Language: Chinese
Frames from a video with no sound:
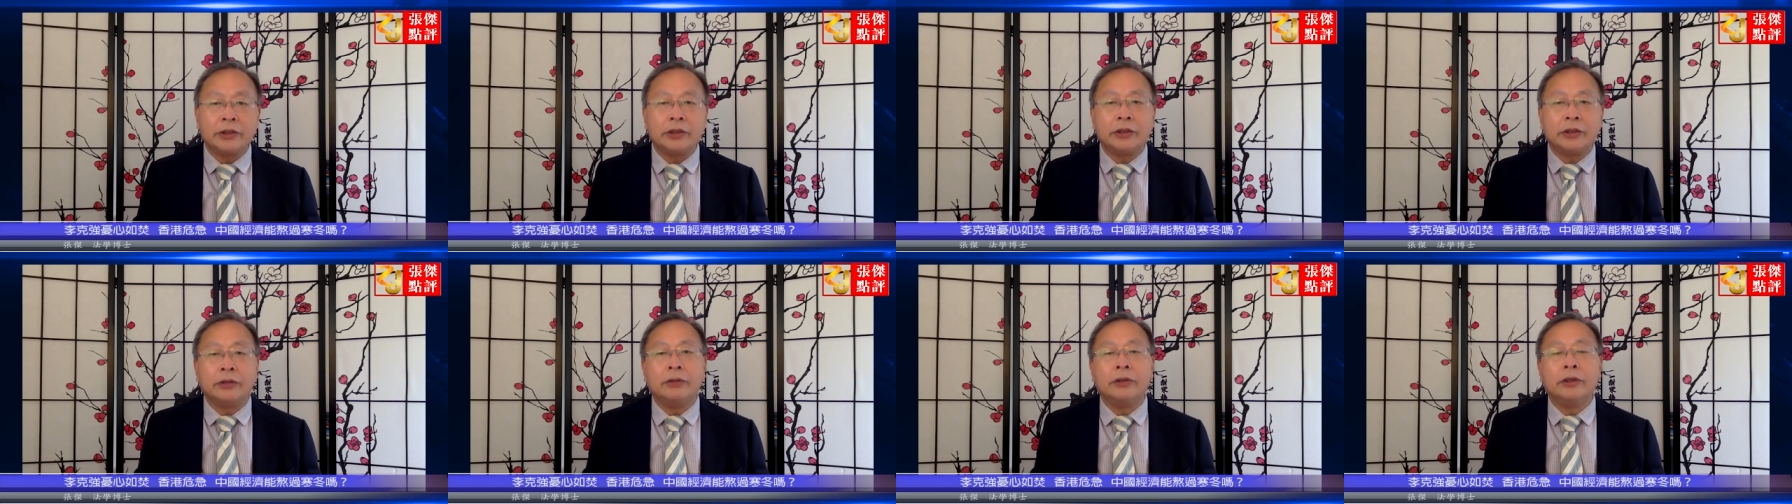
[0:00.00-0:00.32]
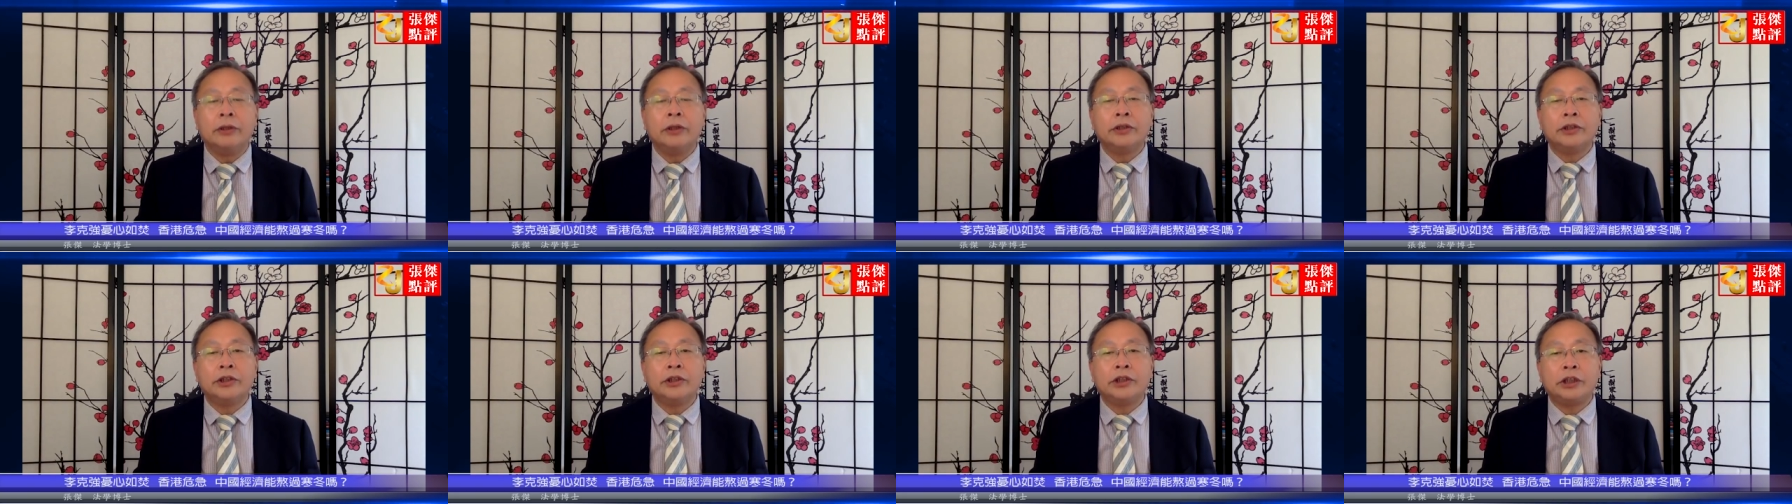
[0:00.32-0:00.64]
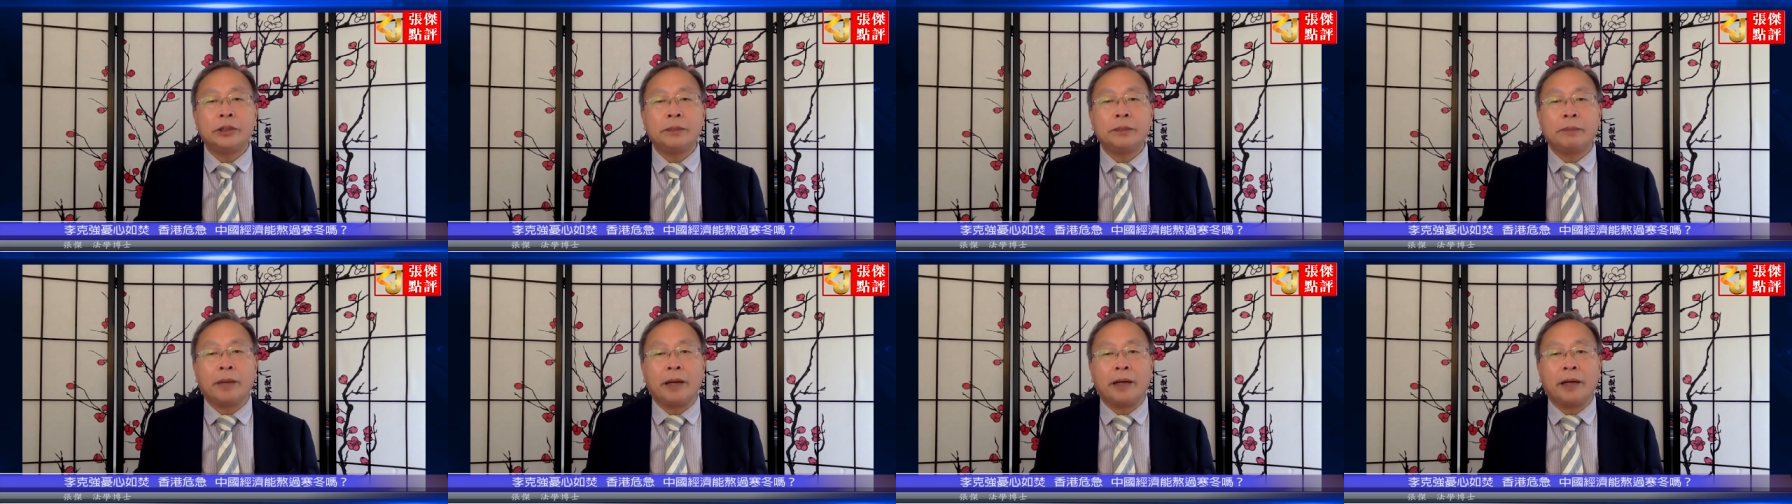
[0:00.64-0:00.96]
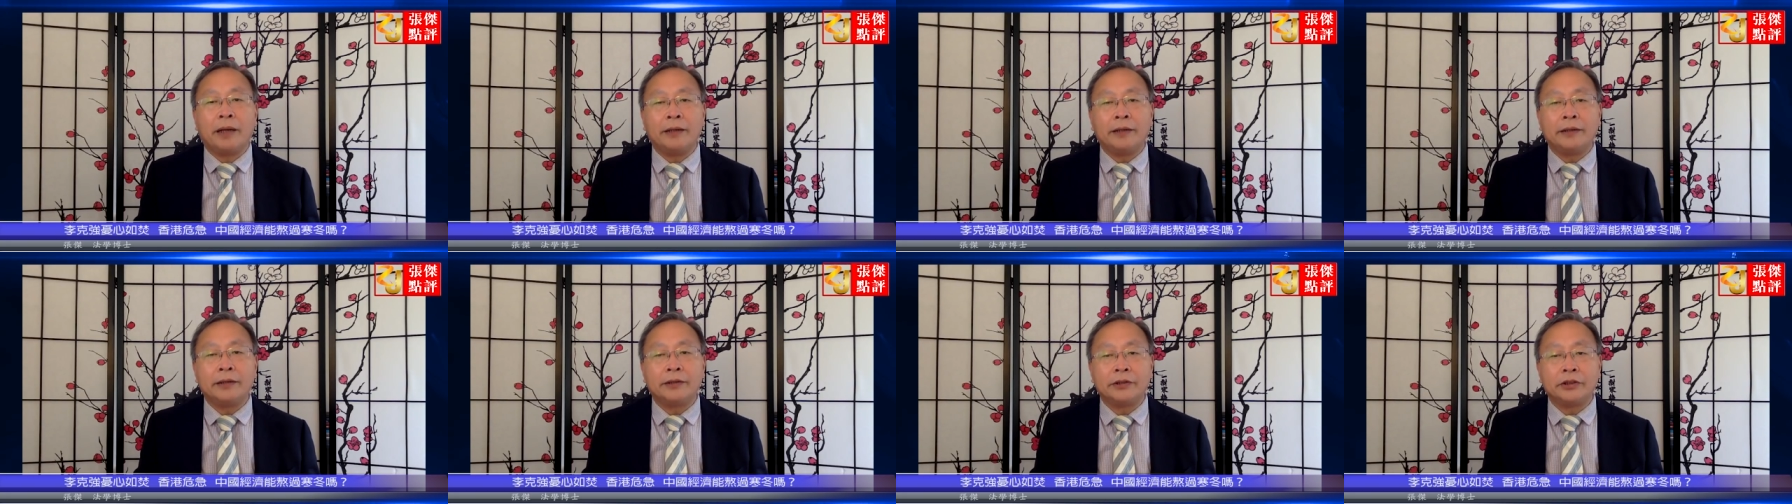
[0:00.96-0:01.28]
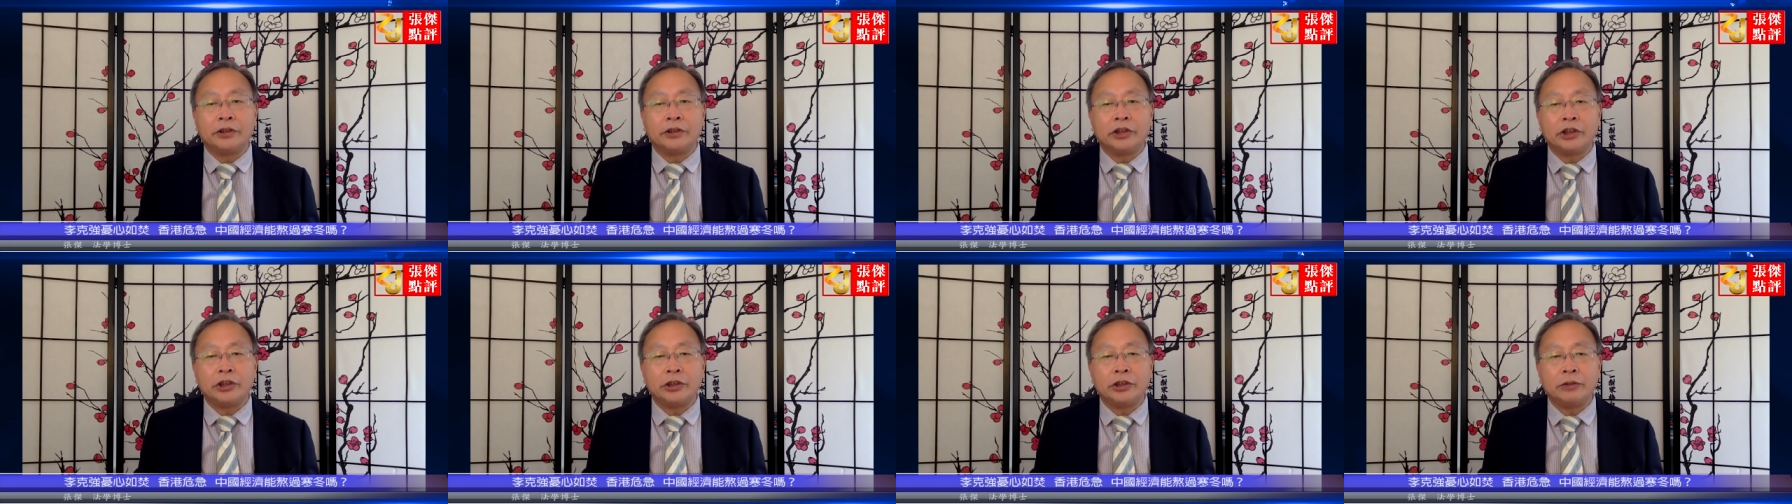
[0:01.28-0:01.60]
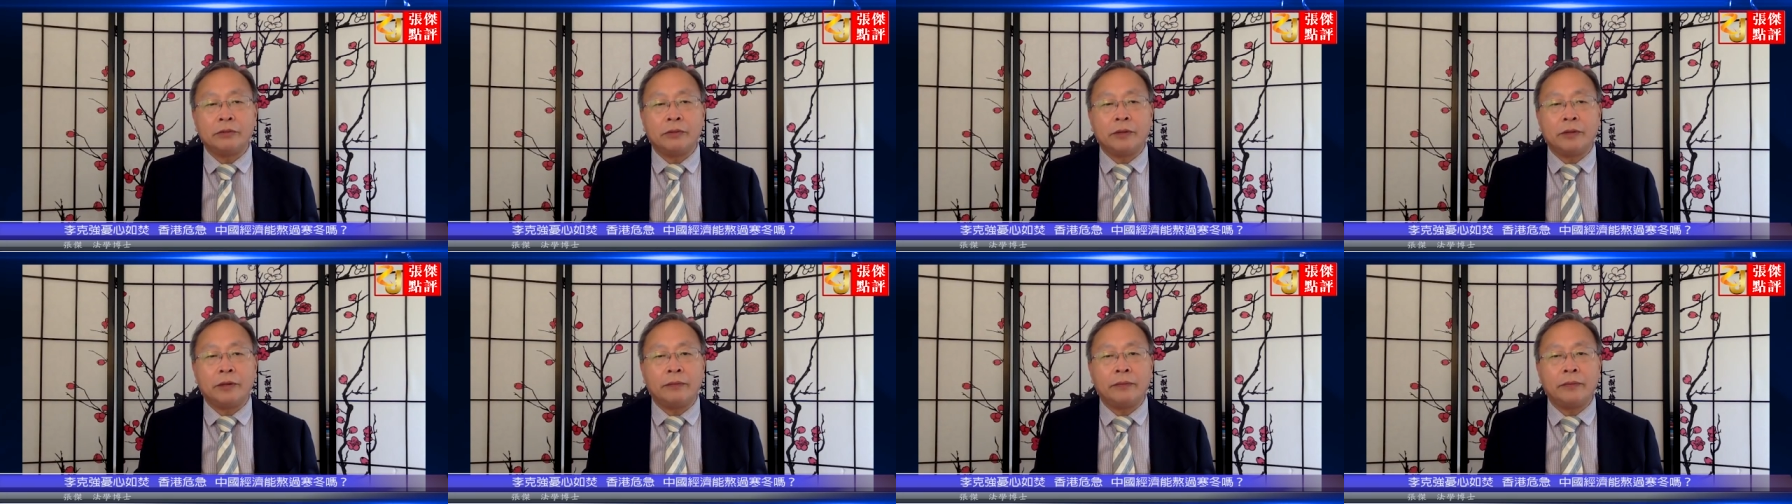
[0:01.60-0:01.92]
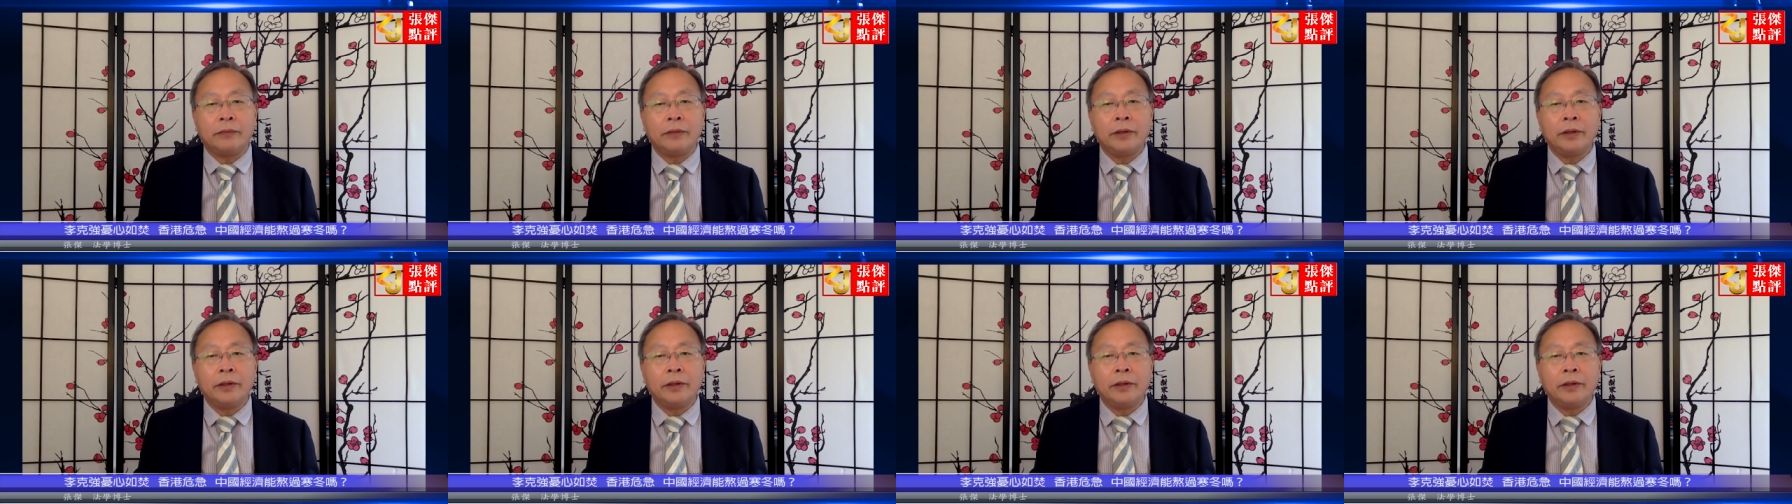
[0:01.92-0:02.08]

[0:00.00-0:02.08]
口七百一十七万。